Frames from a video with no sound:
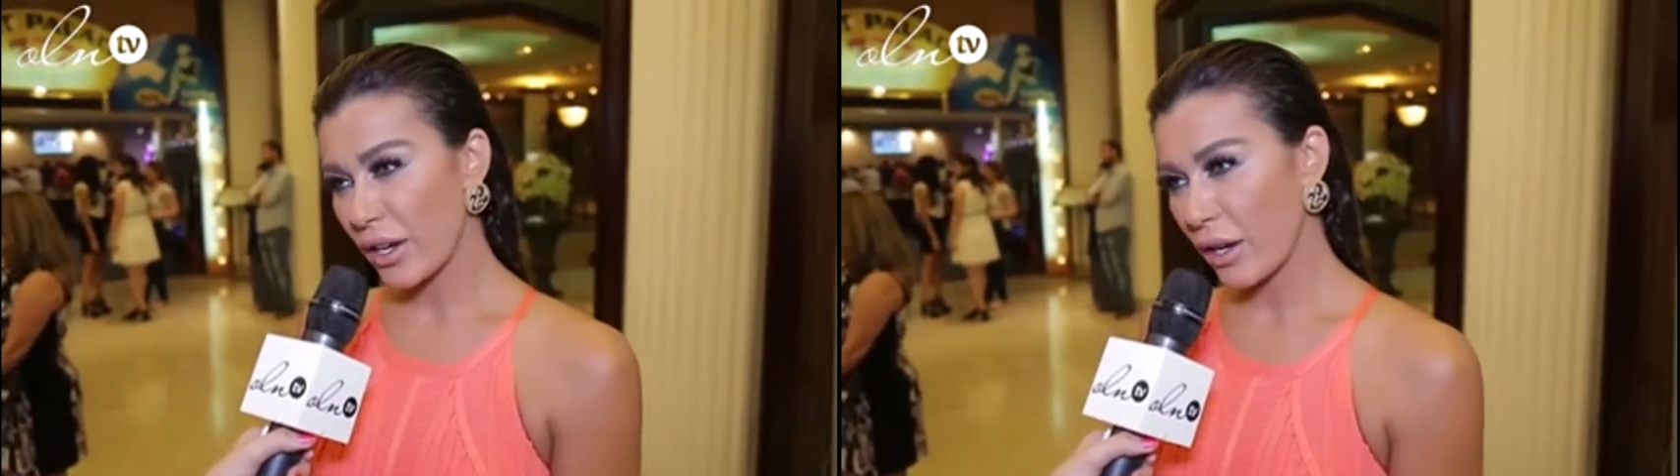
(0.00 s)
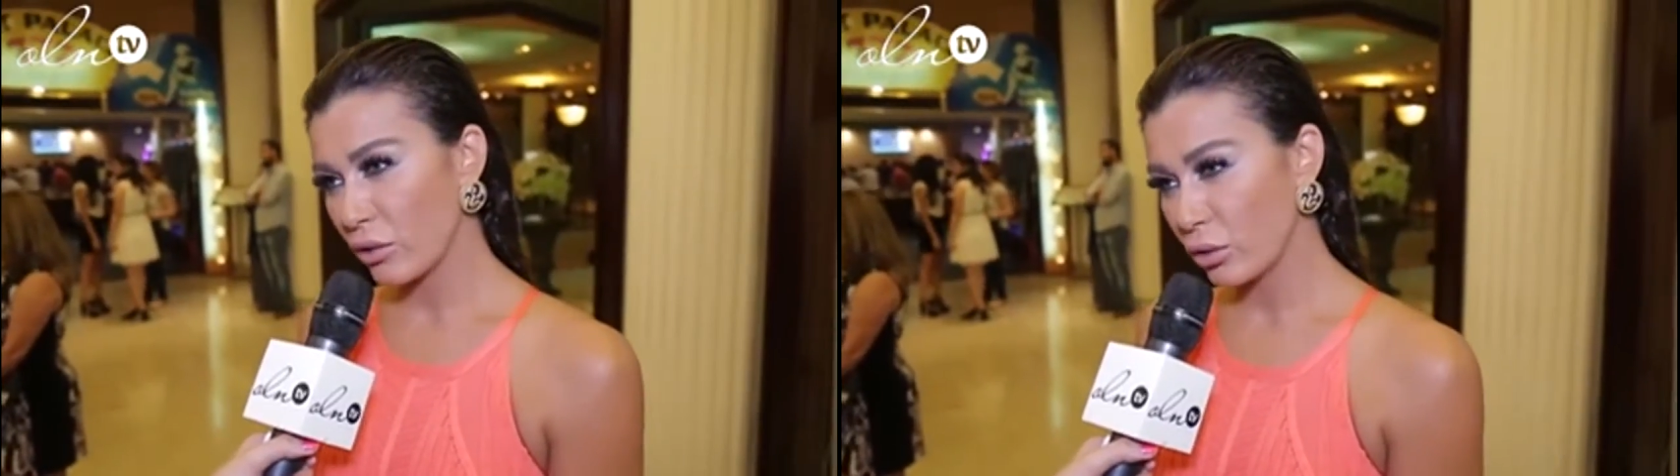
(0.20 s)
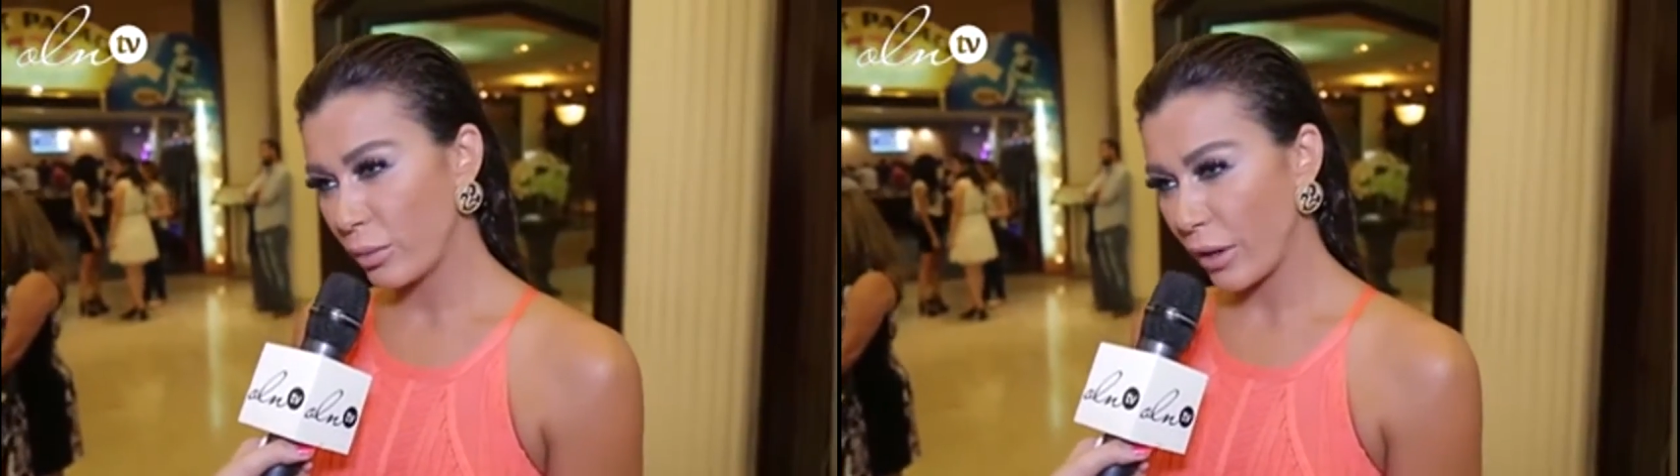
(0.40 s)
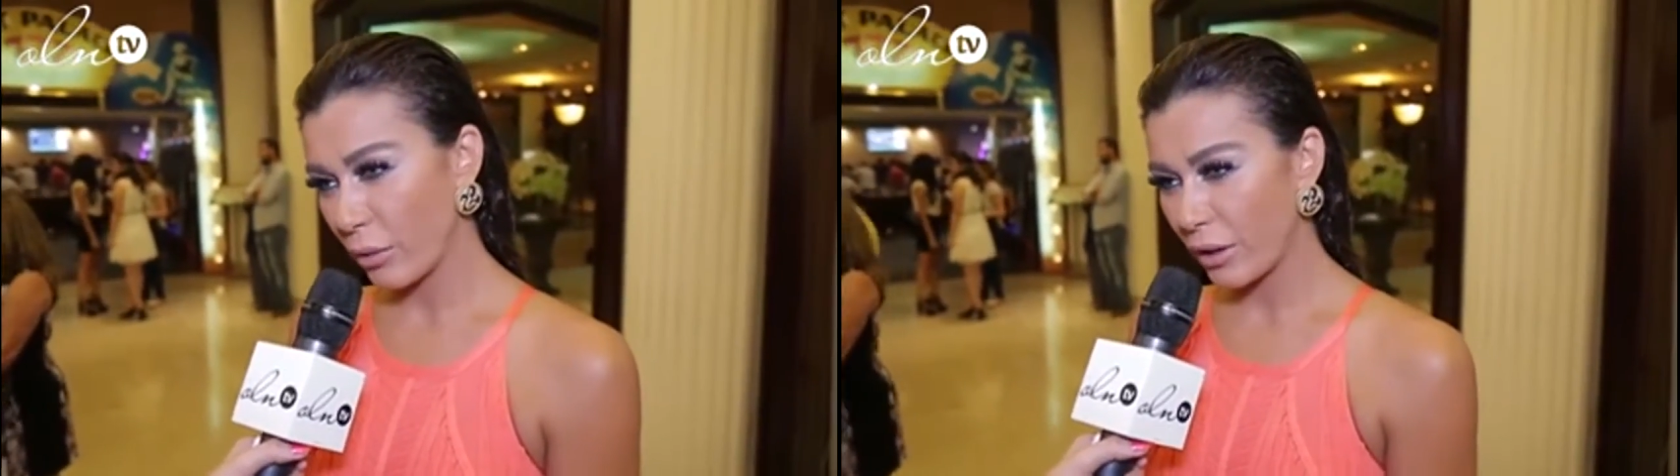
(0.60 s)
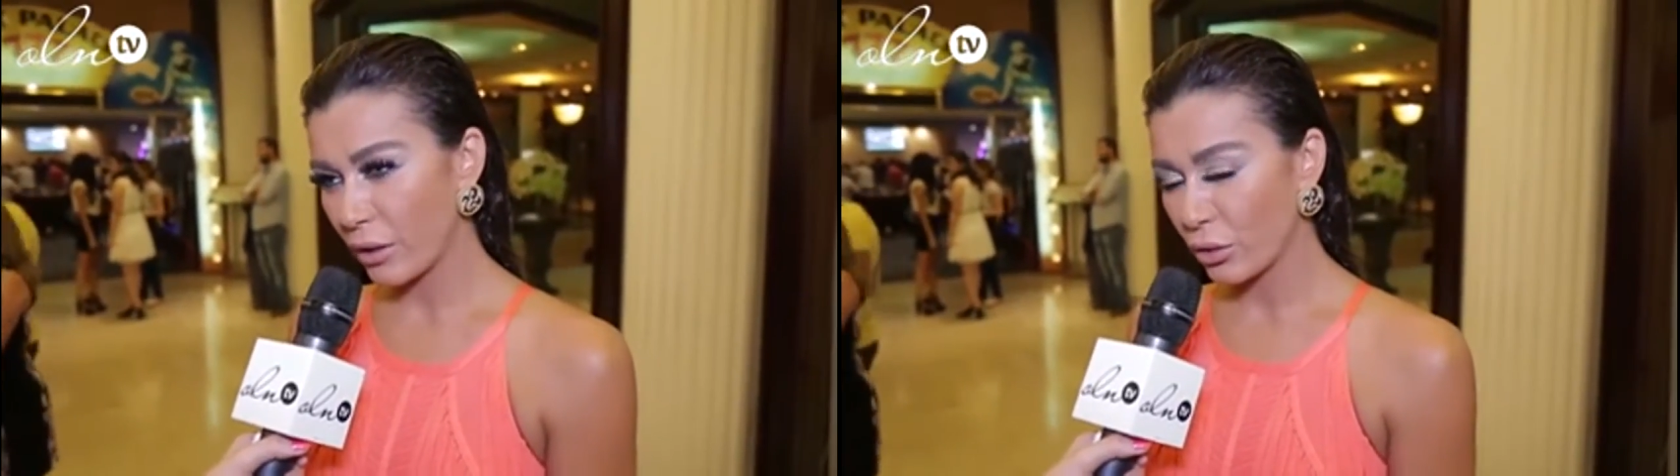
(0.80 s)
شهر ايلول
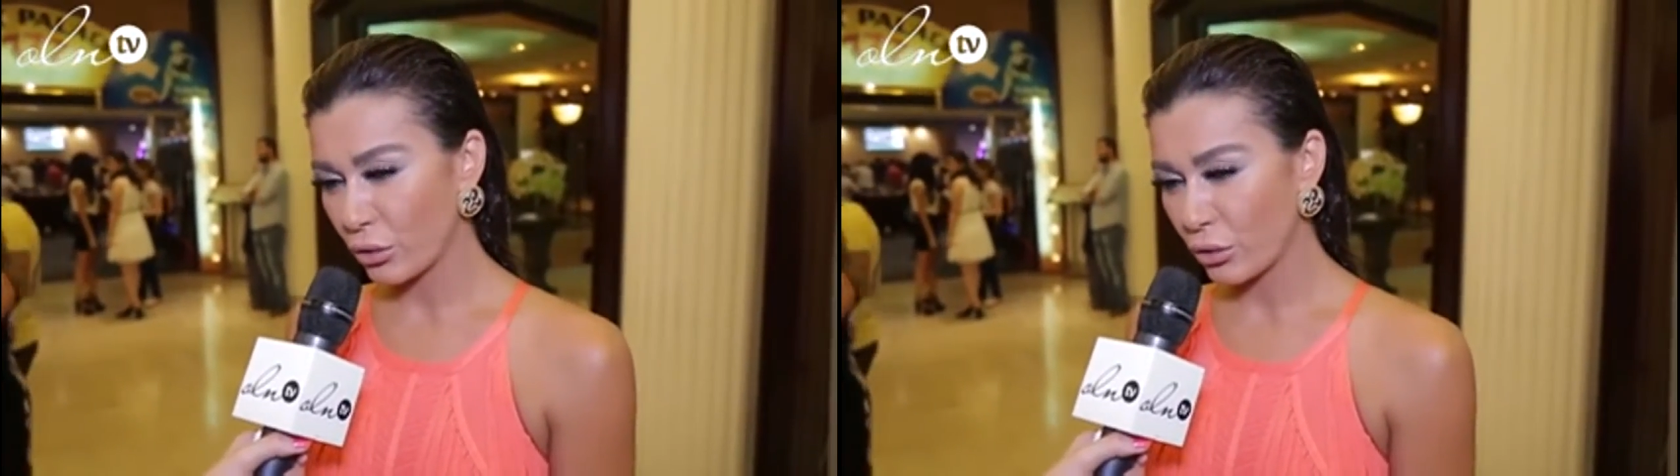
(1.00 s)
باول